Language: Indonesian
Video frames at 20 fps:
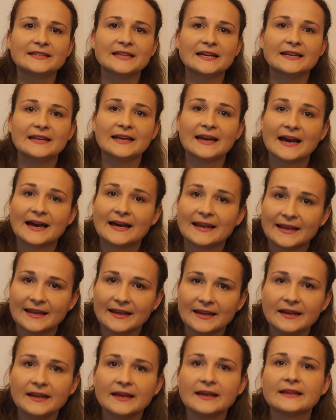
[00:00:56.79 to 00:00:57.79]
Jadi hari
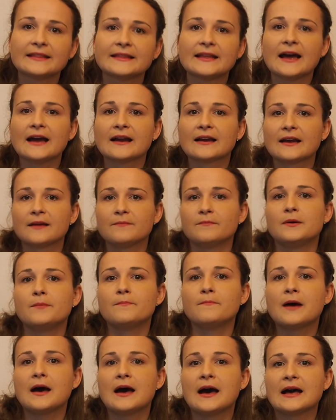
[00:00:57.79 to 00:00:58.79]
ini kita akan
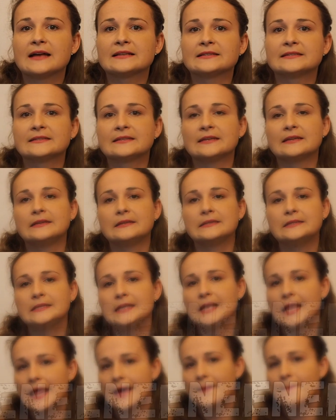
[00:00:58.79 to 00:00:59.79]
membahas
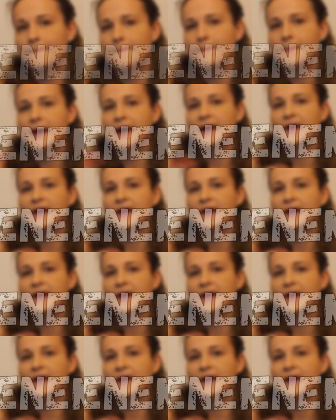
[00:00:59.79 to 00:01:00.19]
8